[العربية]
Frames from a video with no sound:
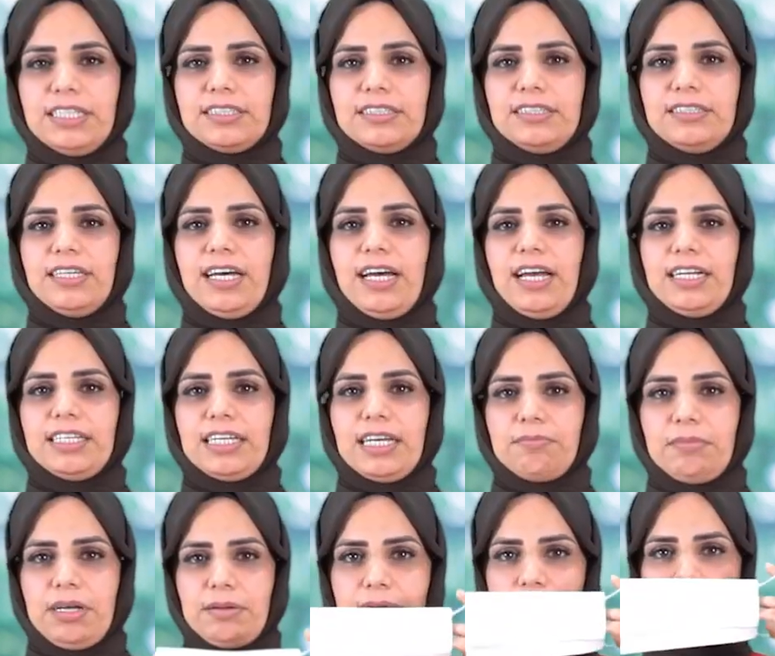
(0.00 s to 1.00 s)
ارتداء
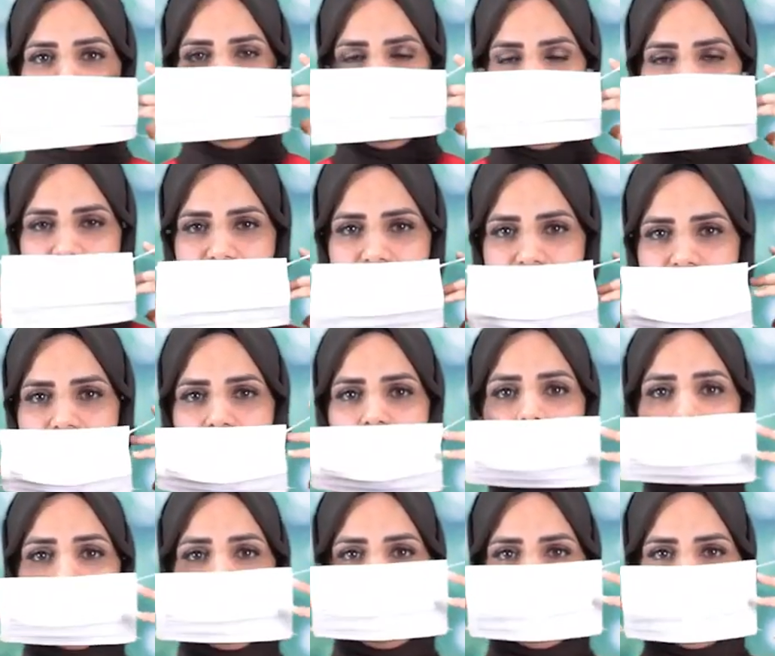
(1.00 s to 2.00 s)
الكمامة في
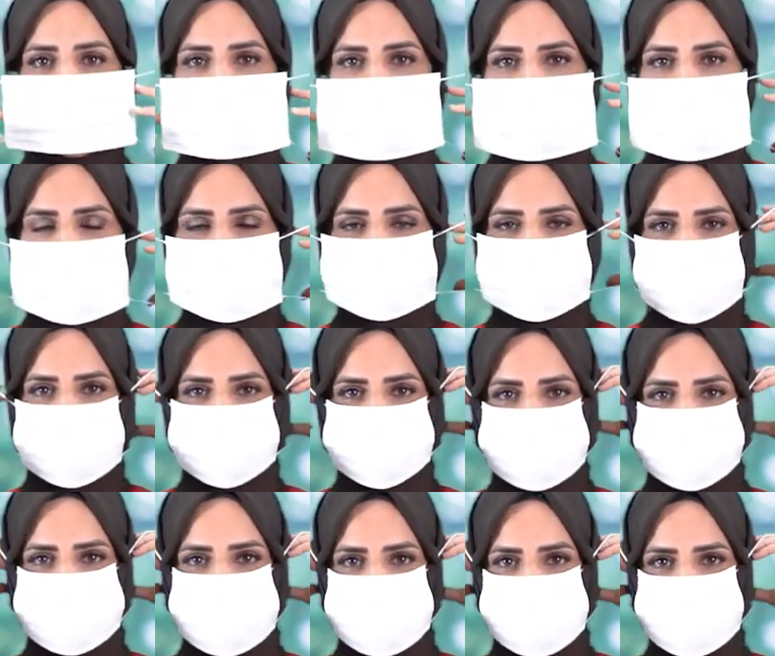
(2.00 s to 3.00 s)
وضعها كاملة
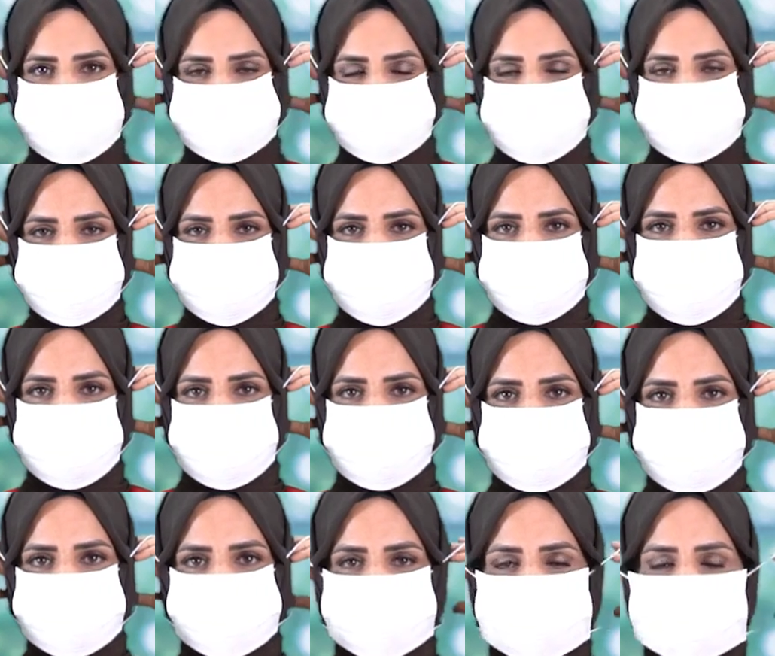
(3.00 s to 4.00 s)
على فمك
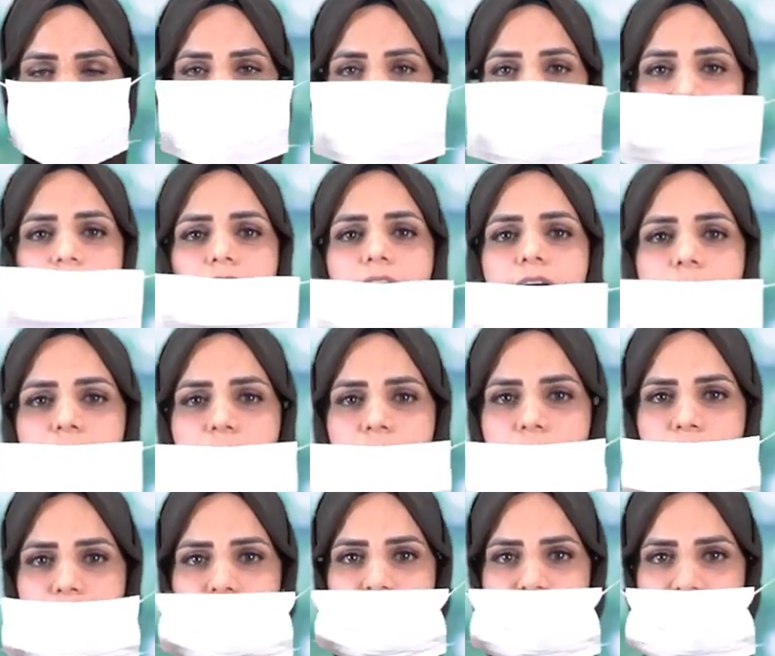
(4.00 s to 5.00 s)
أو أنفك ويا لا
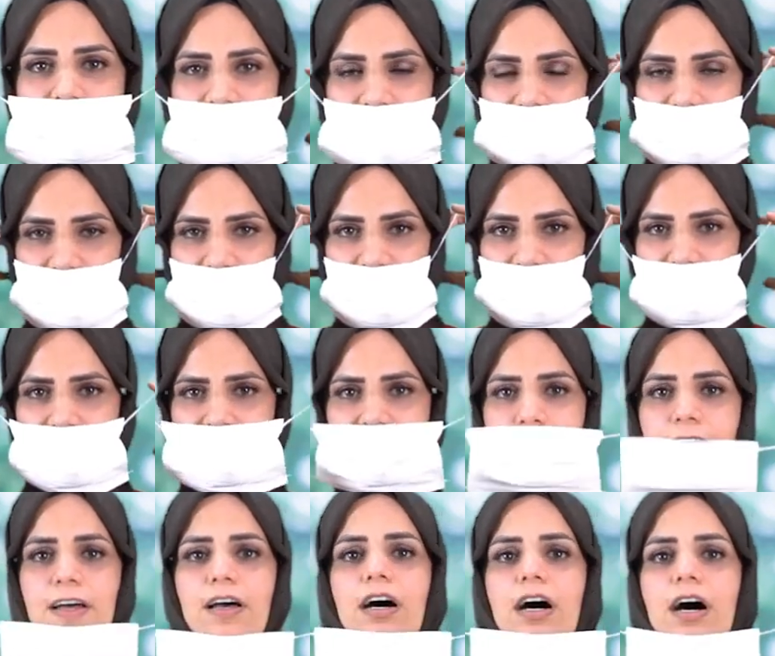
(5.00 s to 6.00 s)
يمكن لبسها تحت الأنف
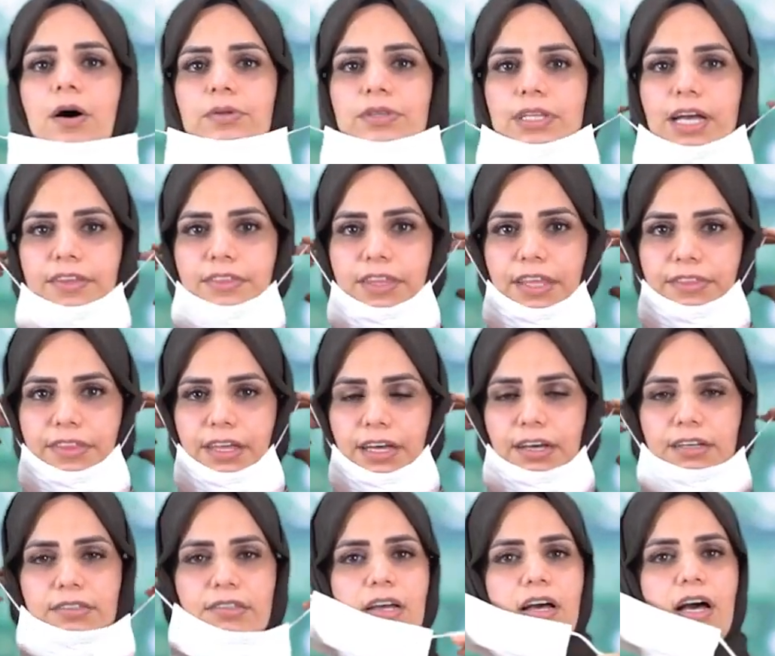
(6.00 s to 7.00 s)
أو تحت
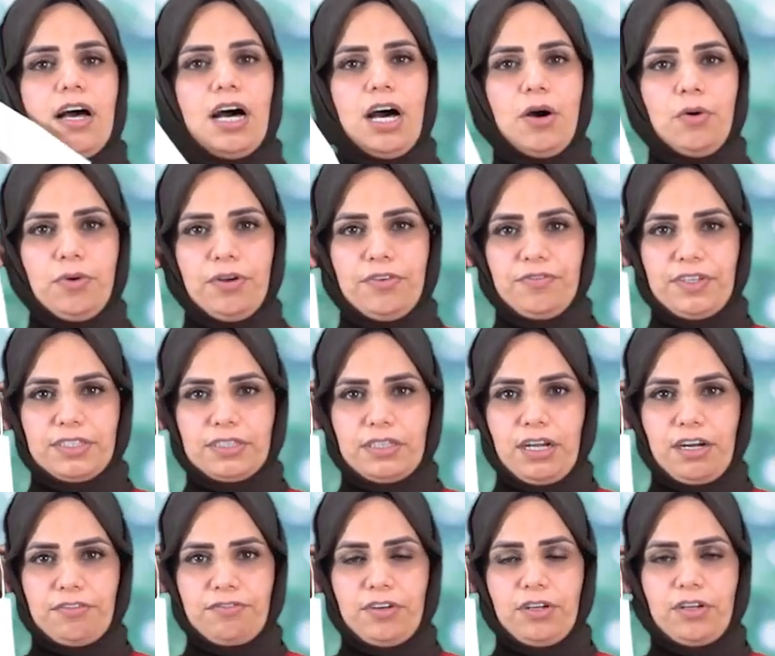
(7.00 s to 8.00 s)
الذقن أو في
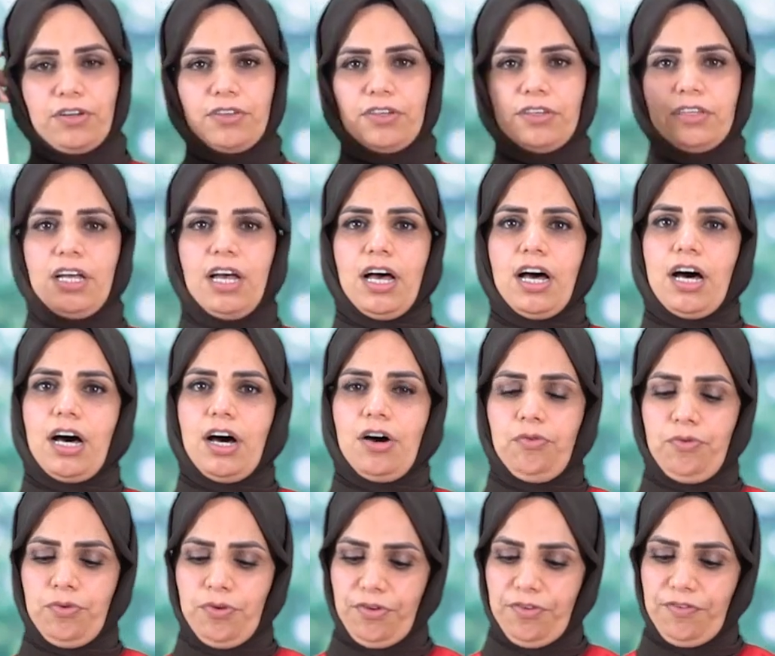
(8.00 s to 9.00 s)
طرف الأذن
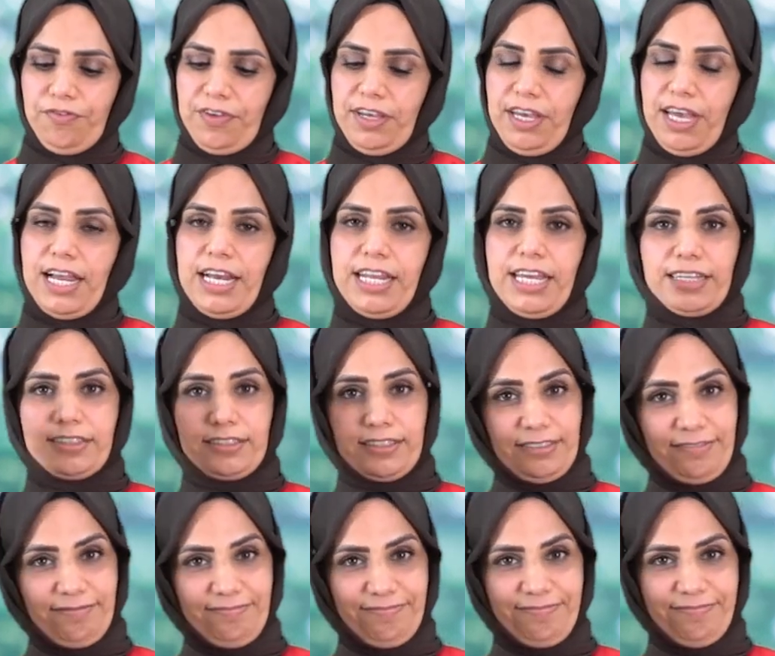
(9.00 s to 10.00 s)
أو في
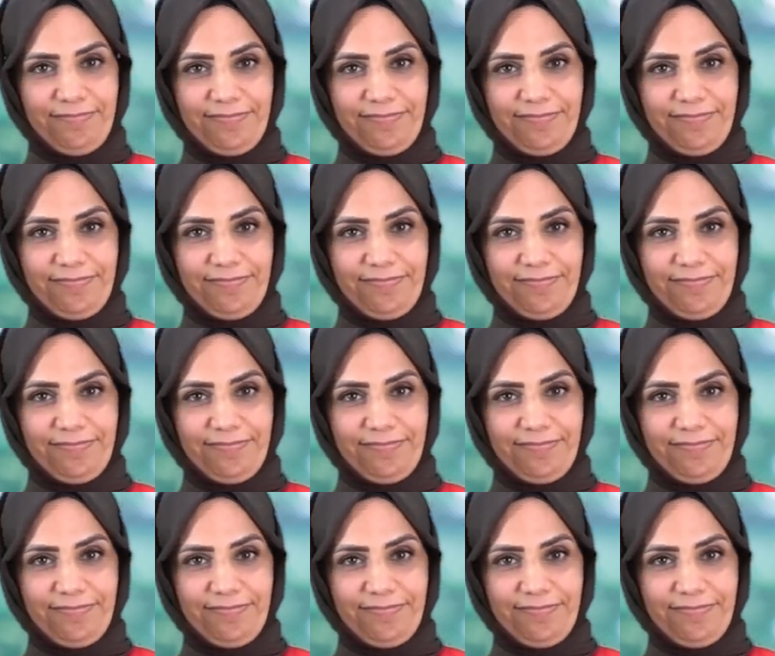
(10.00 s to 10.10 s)
اليد